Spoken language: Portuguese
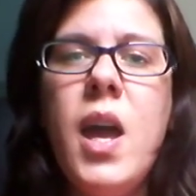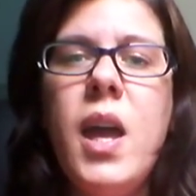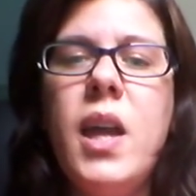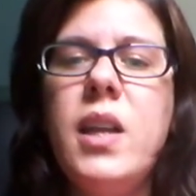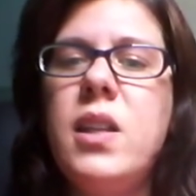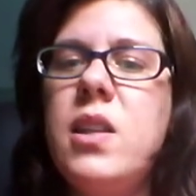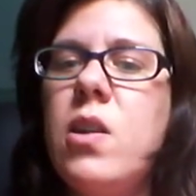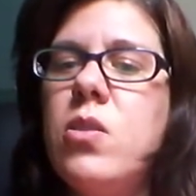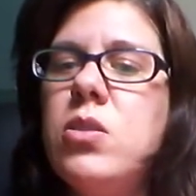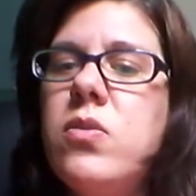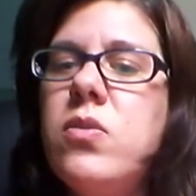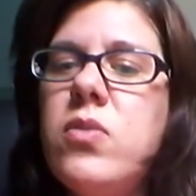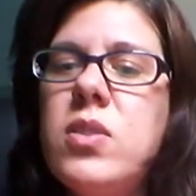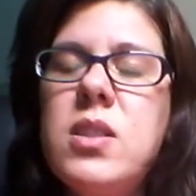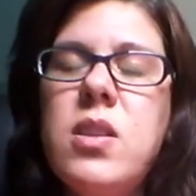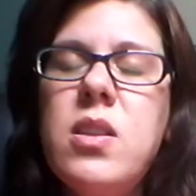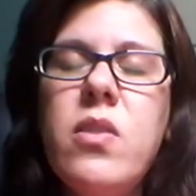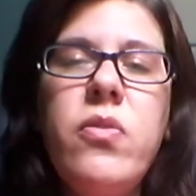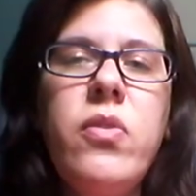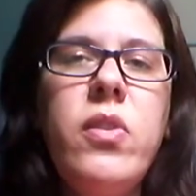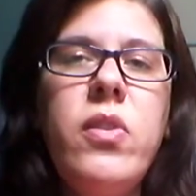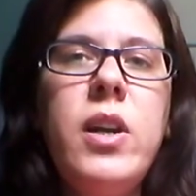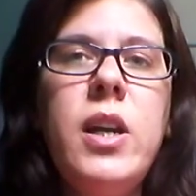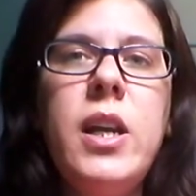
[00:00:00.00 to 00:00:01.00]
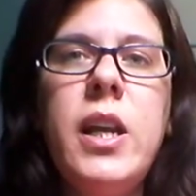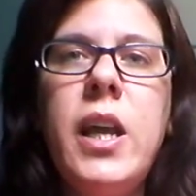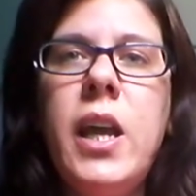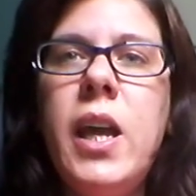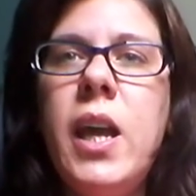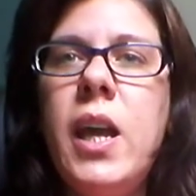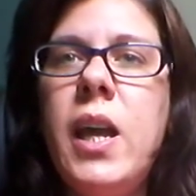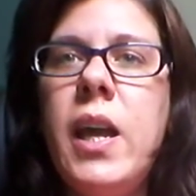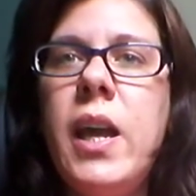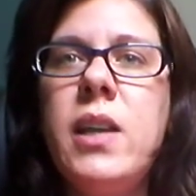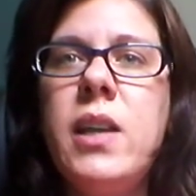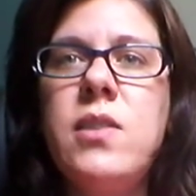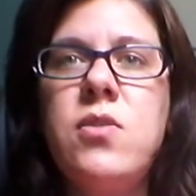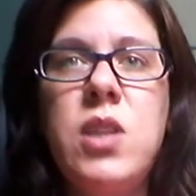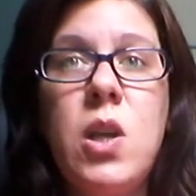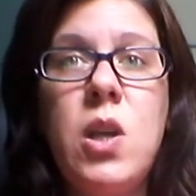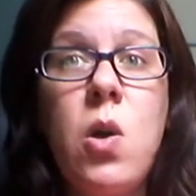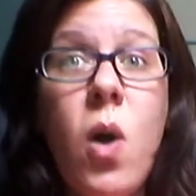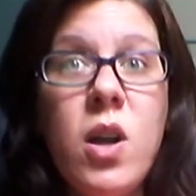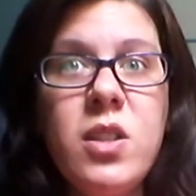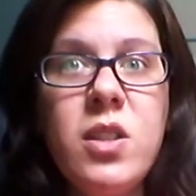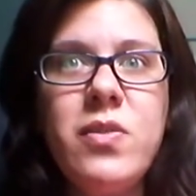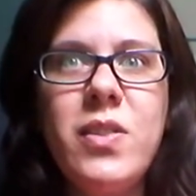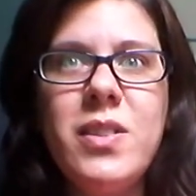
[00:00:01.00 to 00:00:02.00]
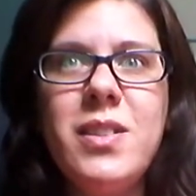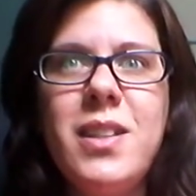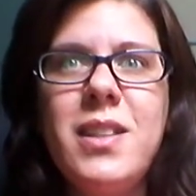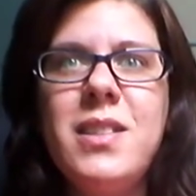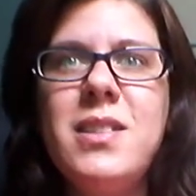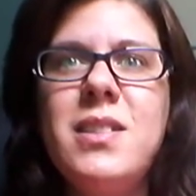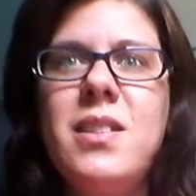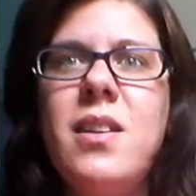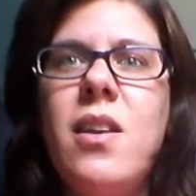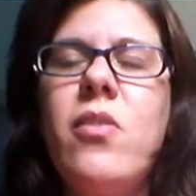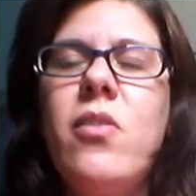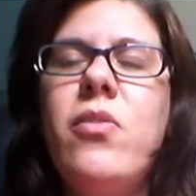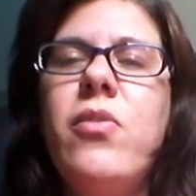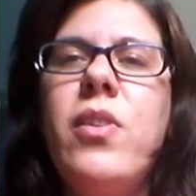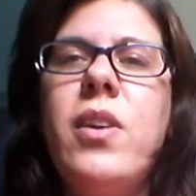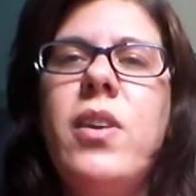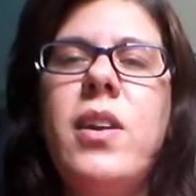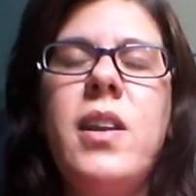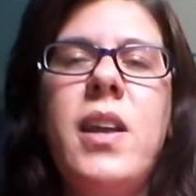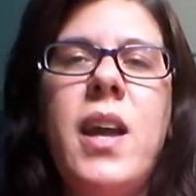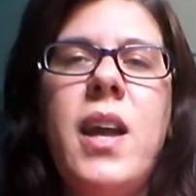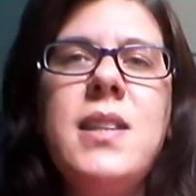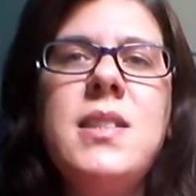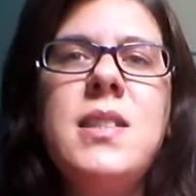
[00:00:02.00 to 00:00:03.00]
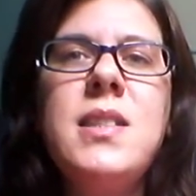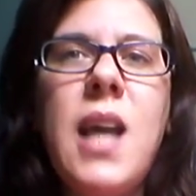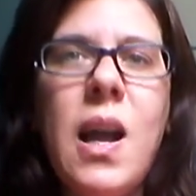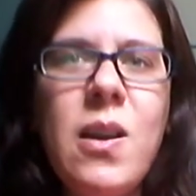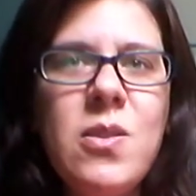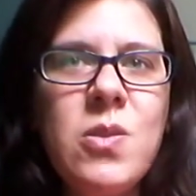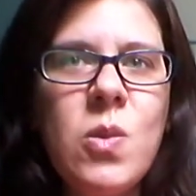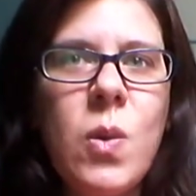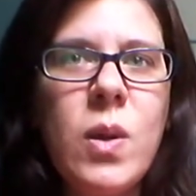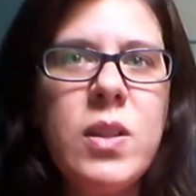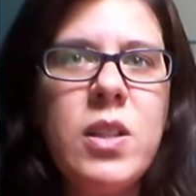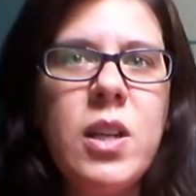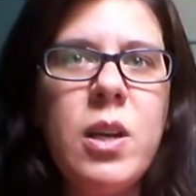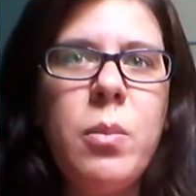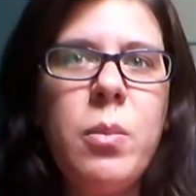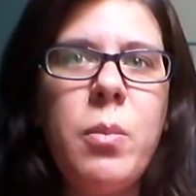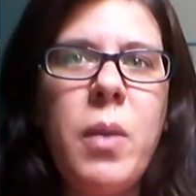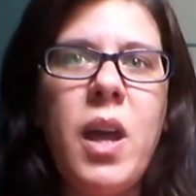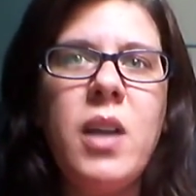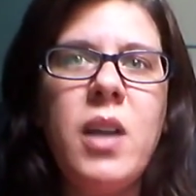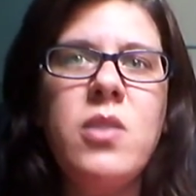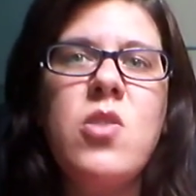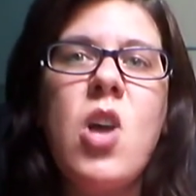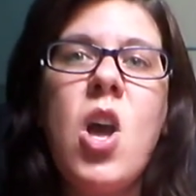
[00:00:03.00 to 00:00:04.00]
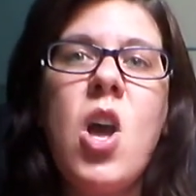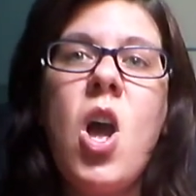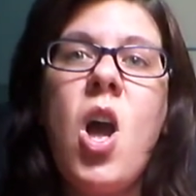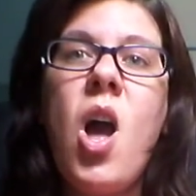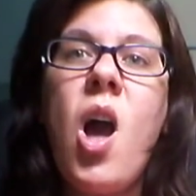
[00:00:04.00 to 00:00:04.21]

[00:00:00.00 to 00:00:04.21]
Então, se você for ler, se você gosta de fantasia e for ler a saga Os Quatro Elementos,